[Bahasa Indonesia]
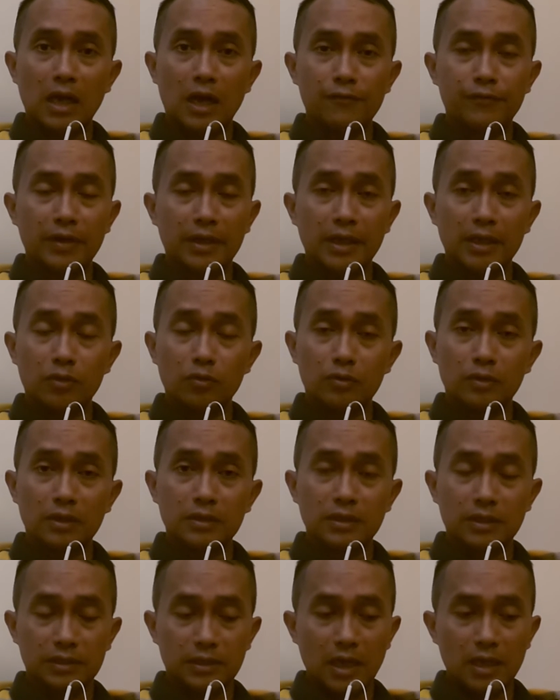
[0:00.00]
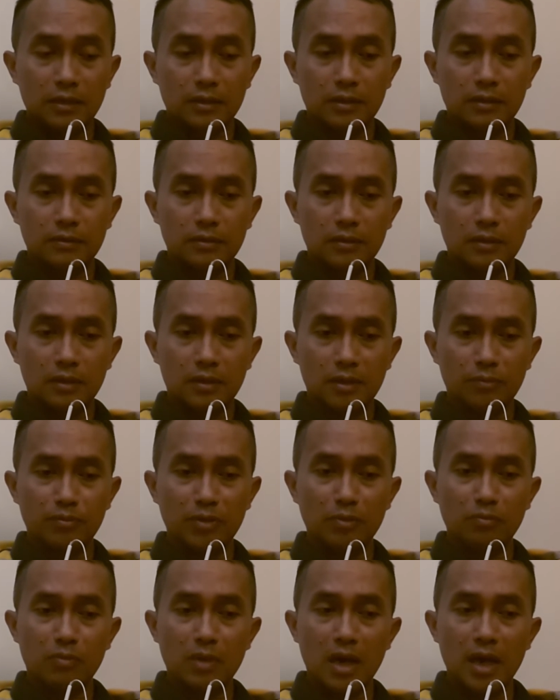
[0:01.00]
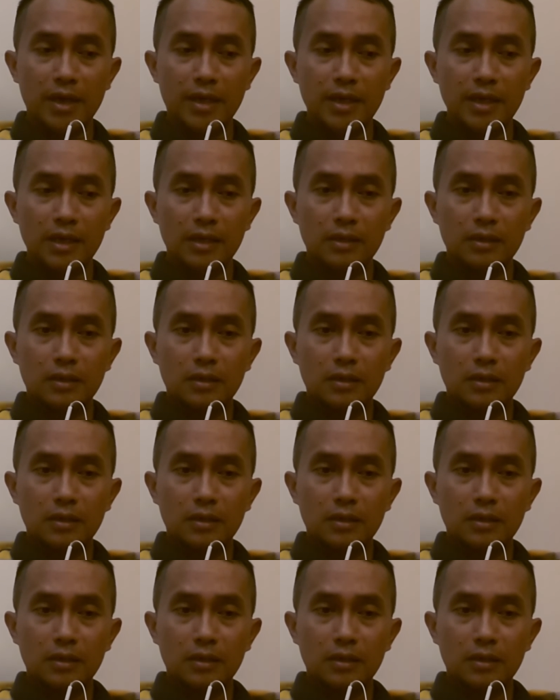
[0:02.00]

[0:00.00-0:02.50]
kafir itu tersesat, lebih baik